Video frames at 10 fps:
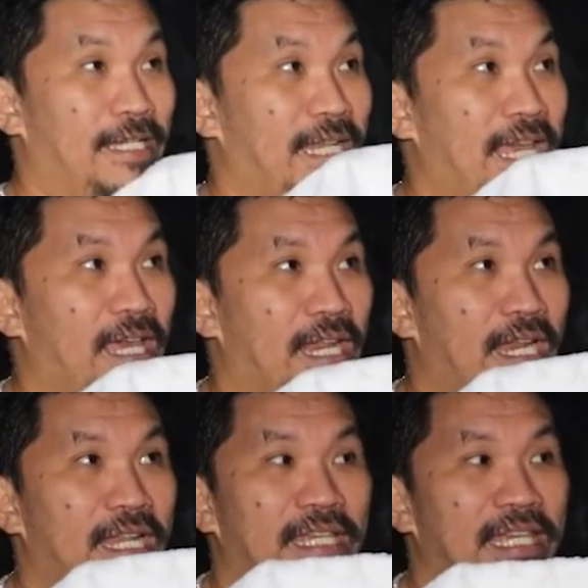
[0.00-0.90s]

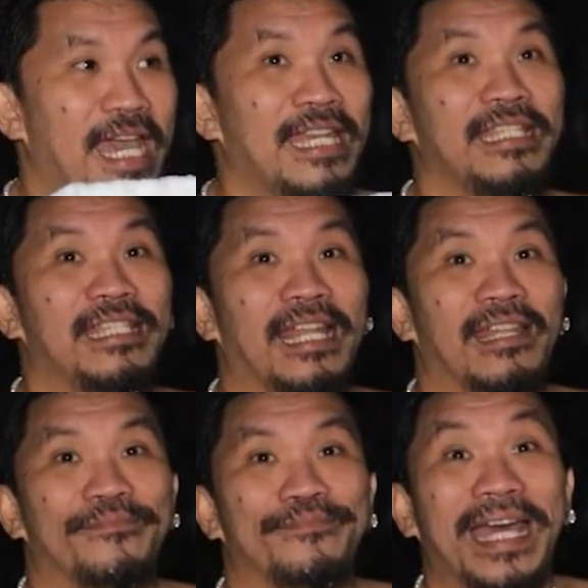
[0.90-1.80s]
daerah Legian di
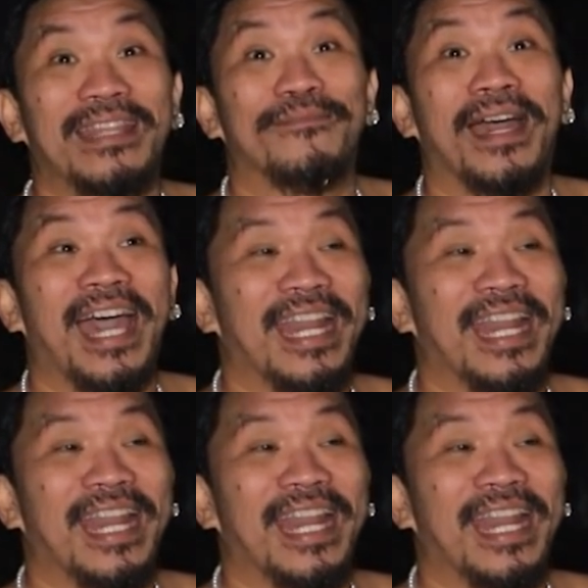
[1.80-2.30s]
Jalan Patma